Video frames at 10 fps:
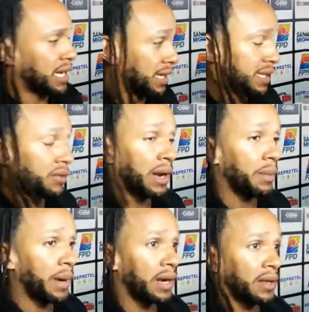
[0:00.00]
Él estando a la
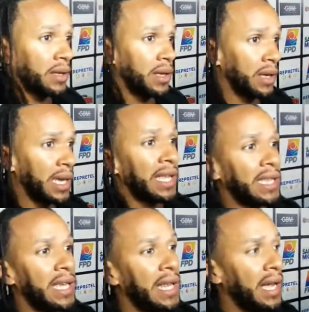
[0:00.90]
par. ¿Quién,
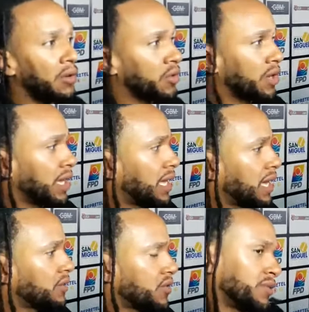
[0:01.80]
quién le da autoridad a
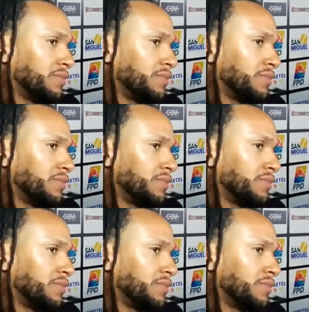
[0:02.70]
ellos?